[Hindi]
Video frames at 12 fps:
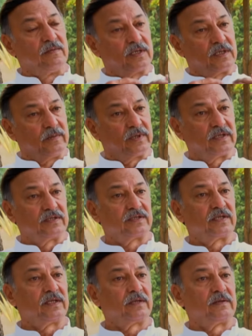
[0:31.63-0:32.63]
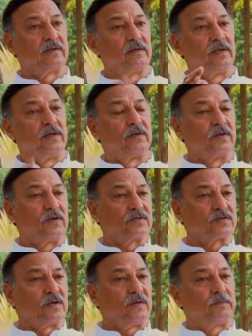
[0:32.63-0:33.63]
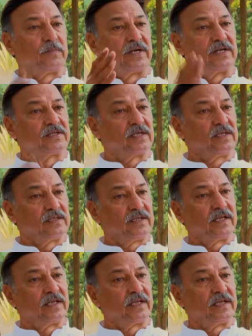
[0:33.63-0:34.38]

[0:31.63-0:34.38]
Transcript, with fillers: मतलब एक इसकी नॉन स्टॉप परेड चलती